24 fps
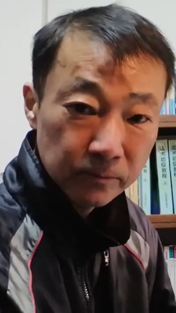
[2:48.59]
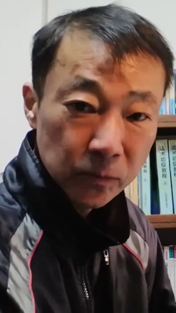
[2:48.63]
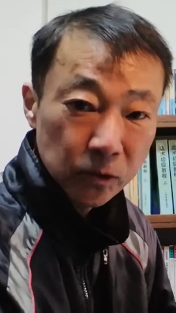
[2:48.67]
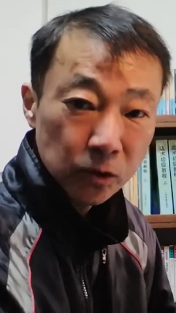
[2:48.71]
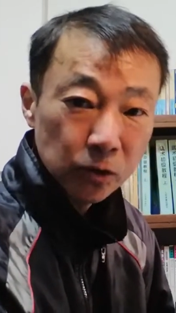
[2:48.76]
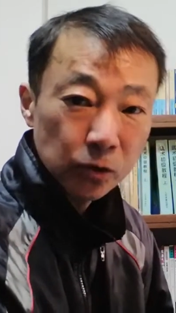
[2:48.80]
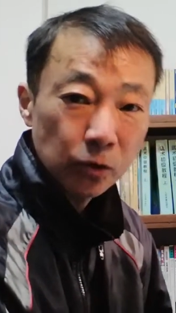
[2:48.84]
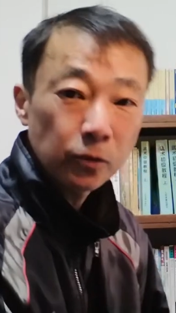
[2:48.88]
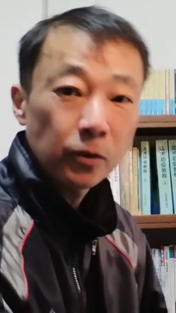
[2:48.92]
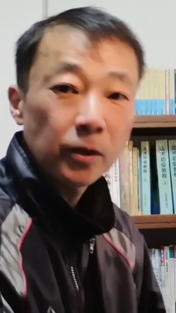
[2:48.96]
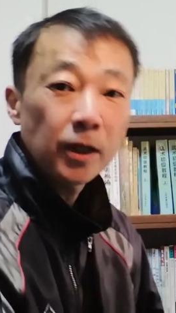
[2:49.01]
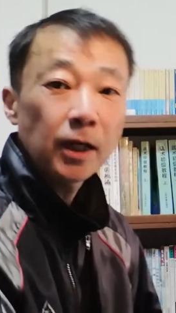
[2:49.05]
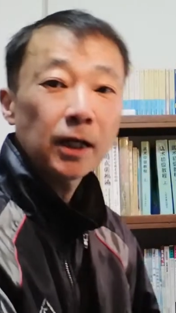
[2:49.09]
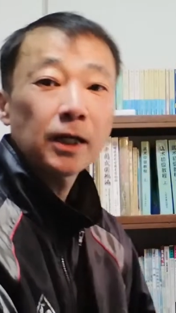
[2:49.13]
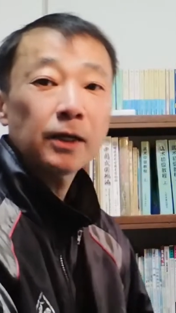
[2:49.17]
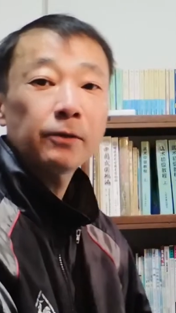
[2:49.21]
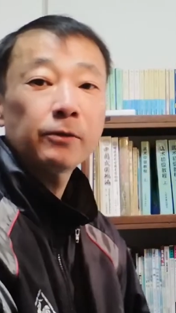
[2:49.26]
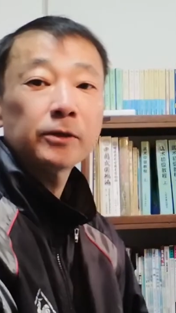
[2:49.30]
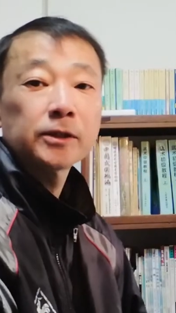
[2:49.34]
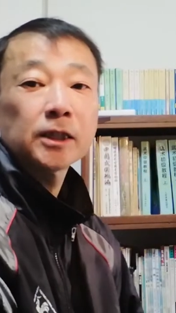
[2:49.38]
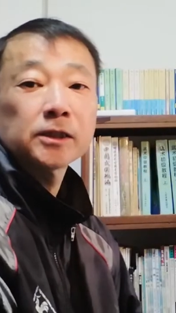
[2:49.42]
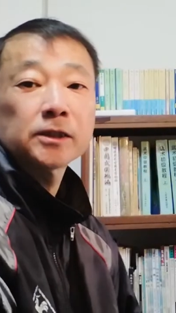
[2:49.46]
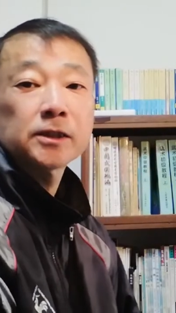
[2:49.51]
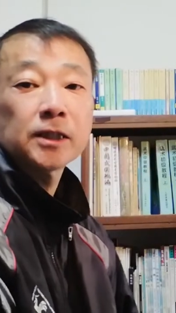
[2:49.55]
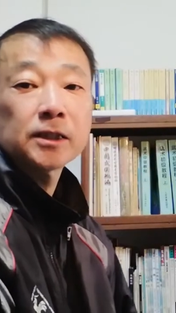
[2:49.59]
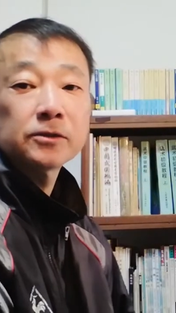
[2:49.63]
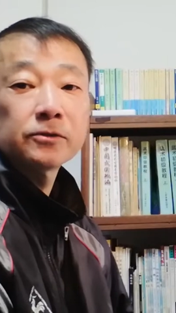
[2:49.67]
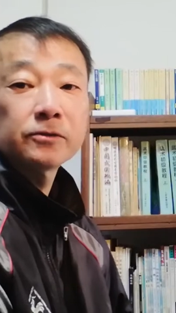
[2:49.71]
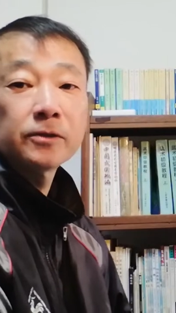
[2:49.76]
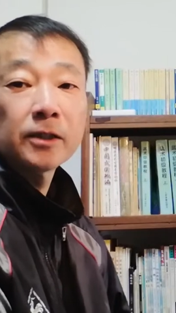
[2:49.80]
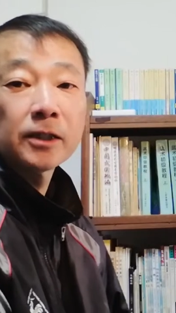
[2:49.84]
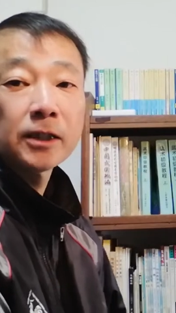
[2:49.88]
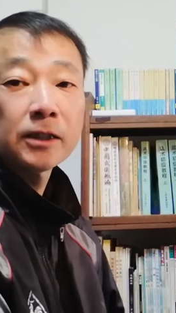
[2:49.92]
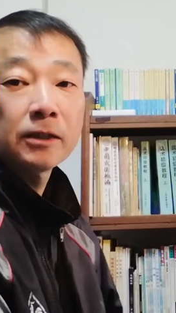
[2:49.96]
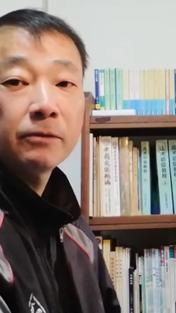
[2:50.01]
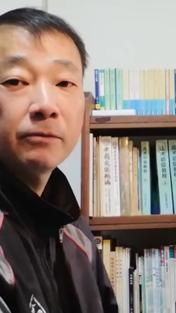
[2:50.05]
そこが私たちの
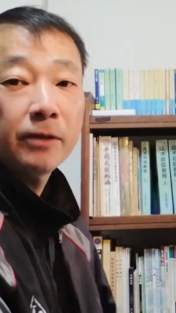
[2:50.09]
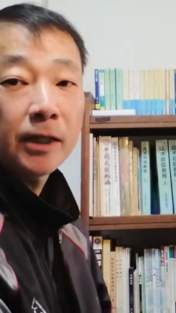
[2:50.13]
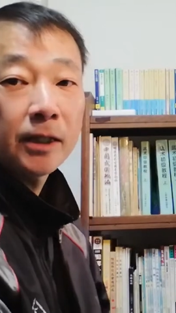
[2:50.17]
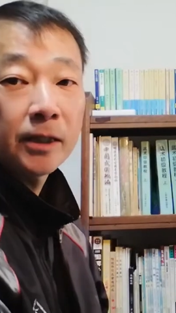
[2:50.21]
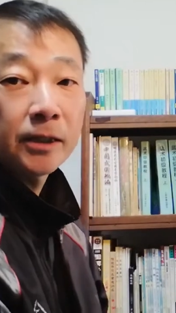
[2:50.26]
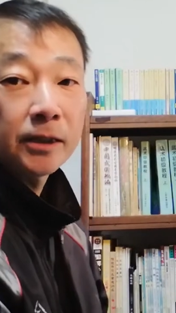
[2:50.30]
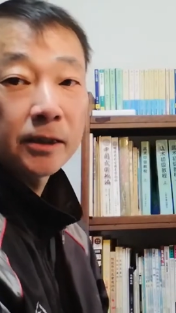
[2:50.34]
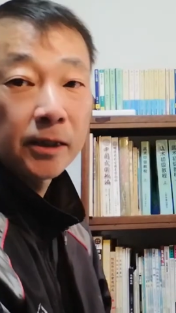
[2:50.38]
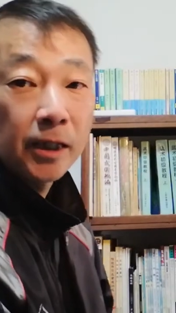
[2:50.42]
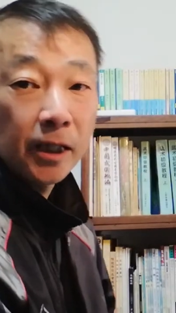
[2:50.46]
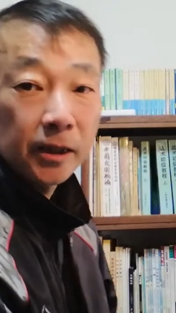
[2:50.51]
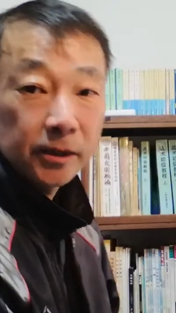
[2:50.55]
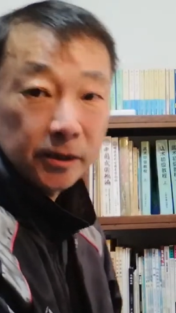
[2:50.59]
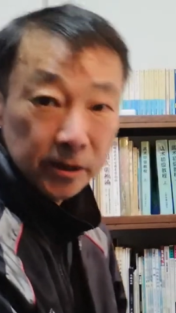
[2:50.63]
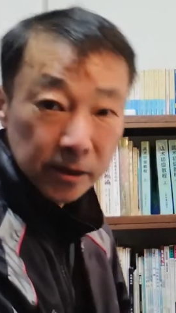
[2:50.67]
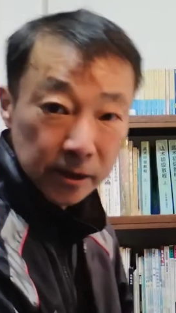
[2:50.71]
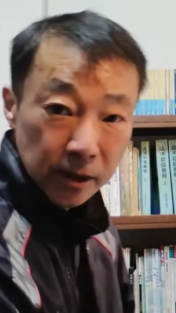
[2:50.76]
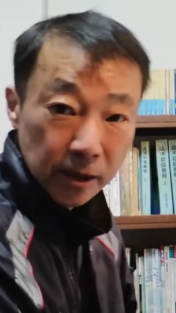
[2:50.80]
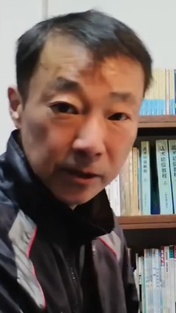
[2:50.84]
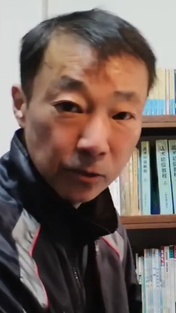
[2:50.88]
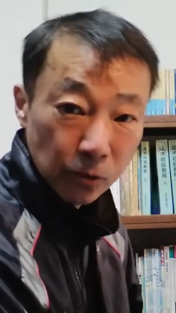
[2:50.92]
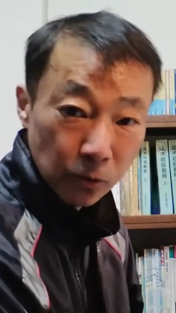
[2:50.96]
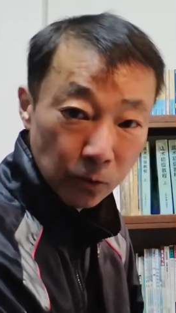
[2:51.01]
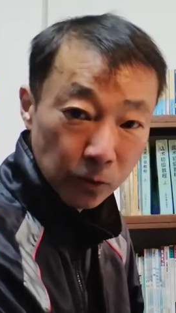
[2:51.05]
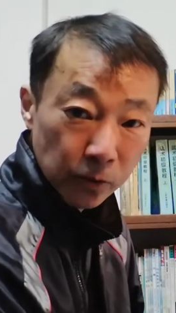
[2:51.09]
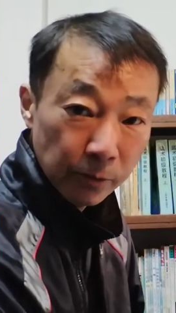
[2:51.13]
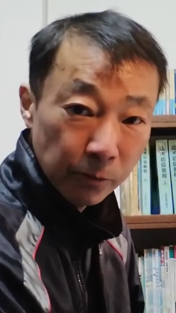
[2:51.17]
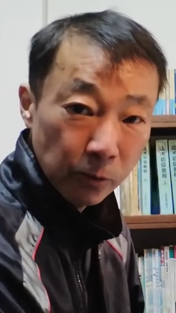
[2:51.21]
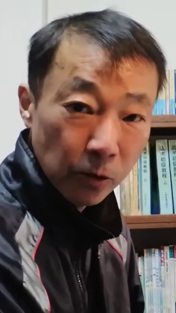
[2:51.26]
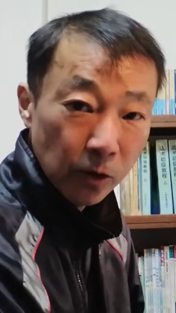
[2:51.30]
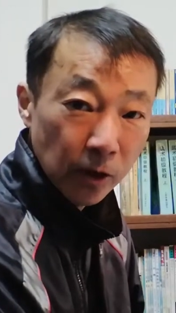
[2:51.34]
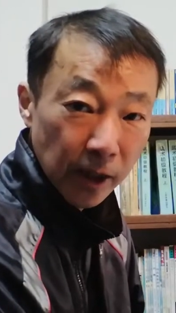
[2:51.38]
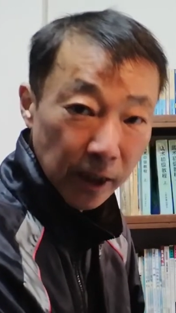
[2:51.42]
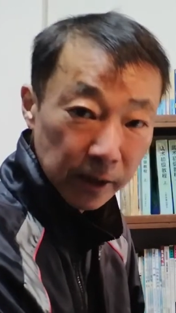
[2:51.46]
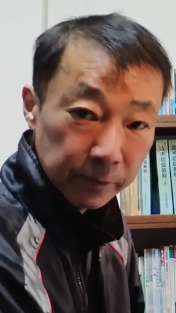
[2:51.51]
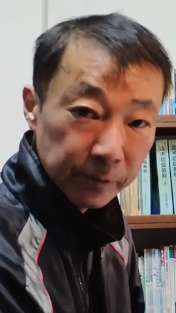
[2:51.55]
中では大事にしているところで
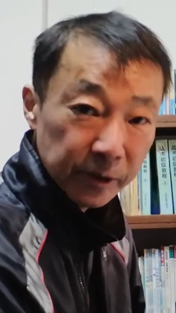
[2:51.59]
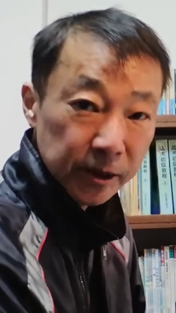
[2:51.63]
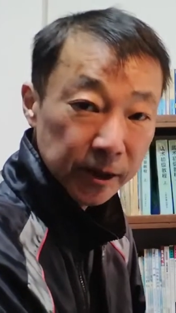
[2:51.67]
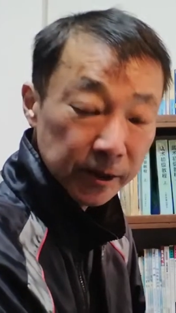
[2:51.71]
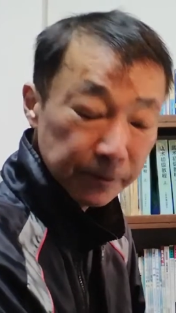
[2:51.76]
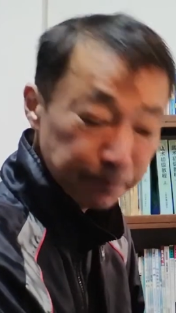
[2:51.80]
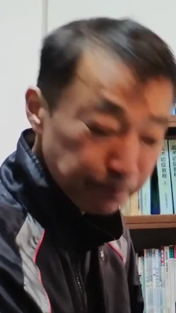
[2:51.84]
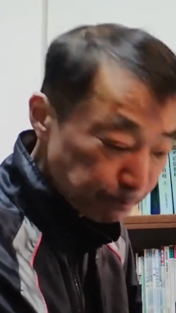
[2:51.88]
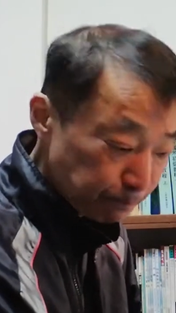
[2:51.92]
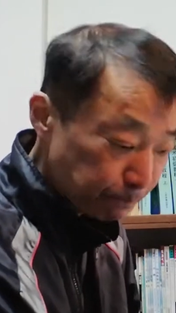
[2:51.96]
もあります。